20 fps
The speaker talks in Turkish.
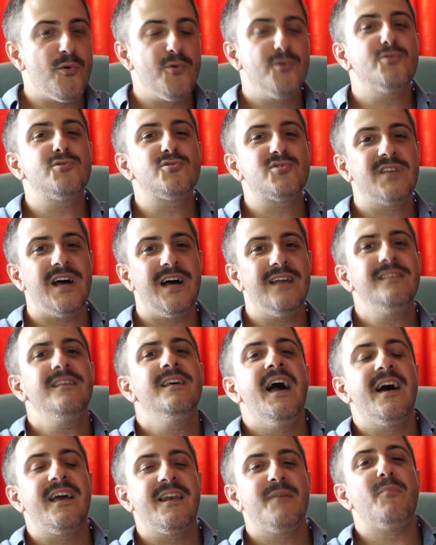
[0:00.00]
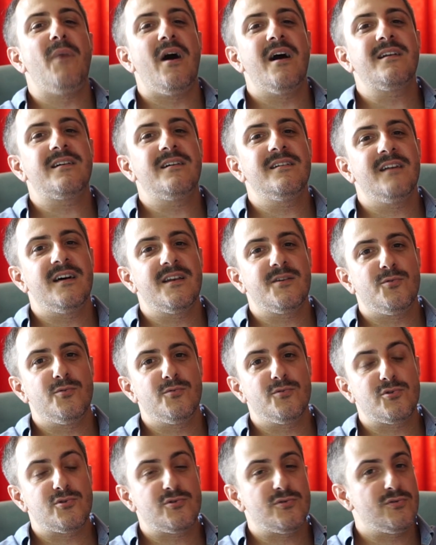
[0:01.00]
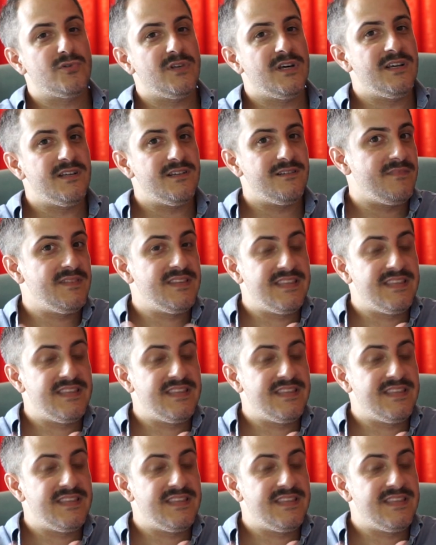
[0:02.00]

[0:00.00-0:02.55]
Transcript: O yüzden her markalar konusunda,